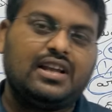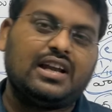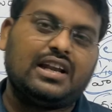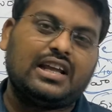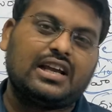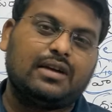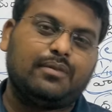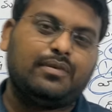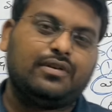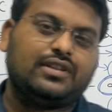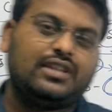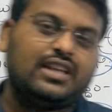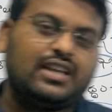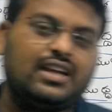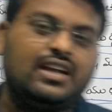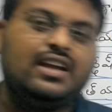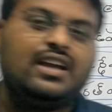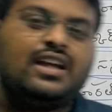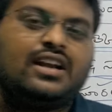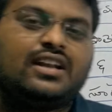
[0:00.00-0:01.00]
బిడ్డ లేకపోతే
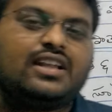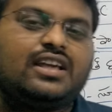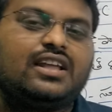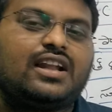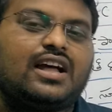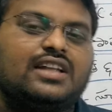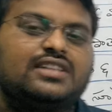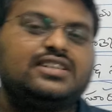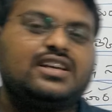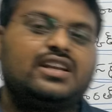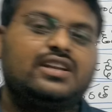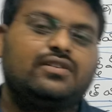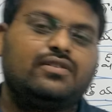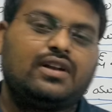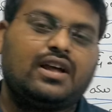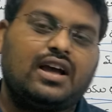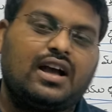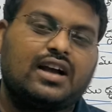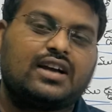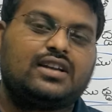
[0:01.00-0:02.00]
నీ రాజ్యాన్ని
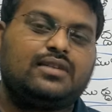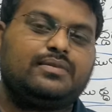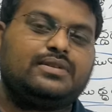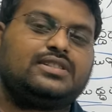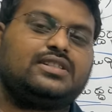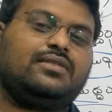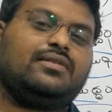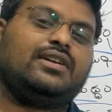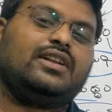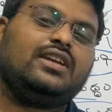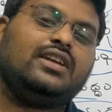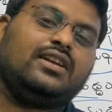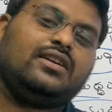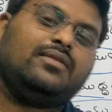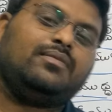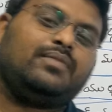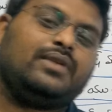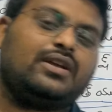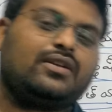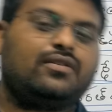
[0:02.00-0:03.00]
కూడా ఆక్రమిస్తామని
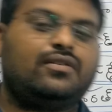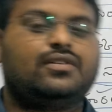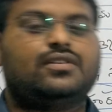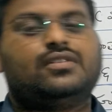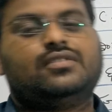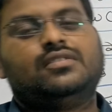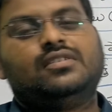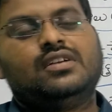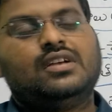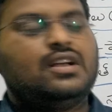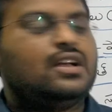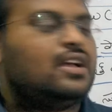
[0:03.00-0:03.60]
పేర్కొంటారు